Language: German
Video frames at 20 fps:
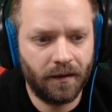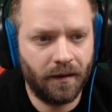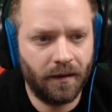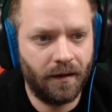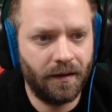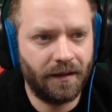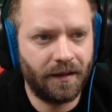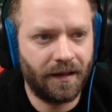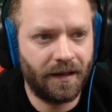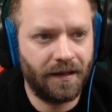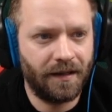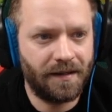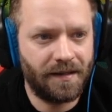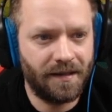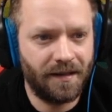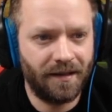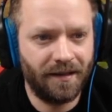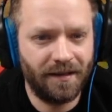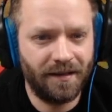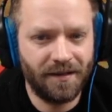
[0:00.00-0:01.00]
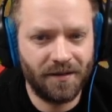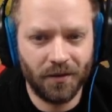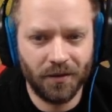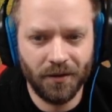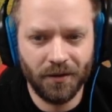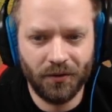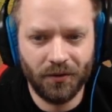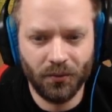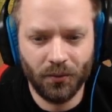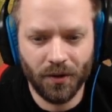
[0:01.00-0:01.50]
Ja, die Razzia ist noch
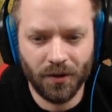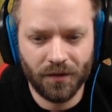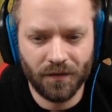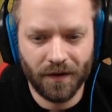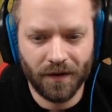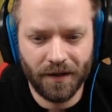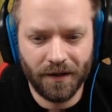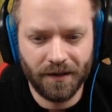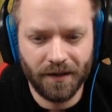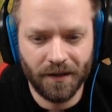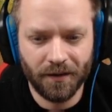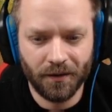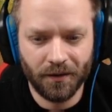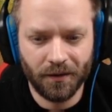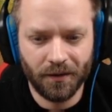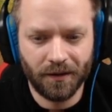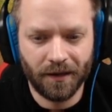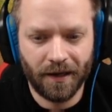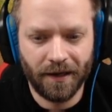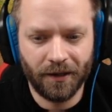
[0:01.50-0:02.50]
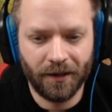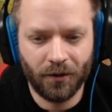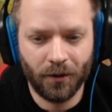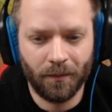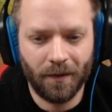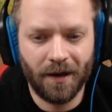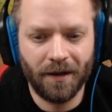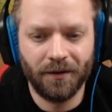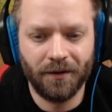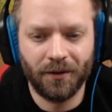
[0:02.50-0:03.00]
nicht durch, weil die hier noch nicht
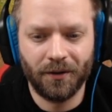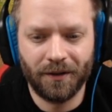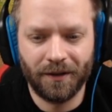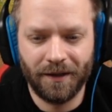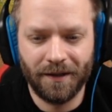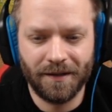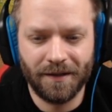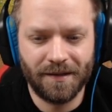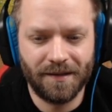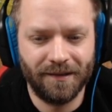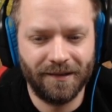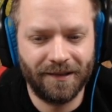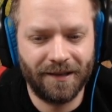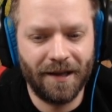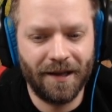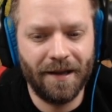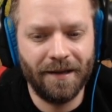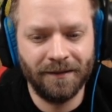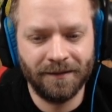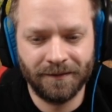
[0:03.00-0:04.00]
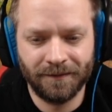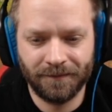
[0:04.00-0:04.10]
reinkommen. Ah doch, jetzt. Okay.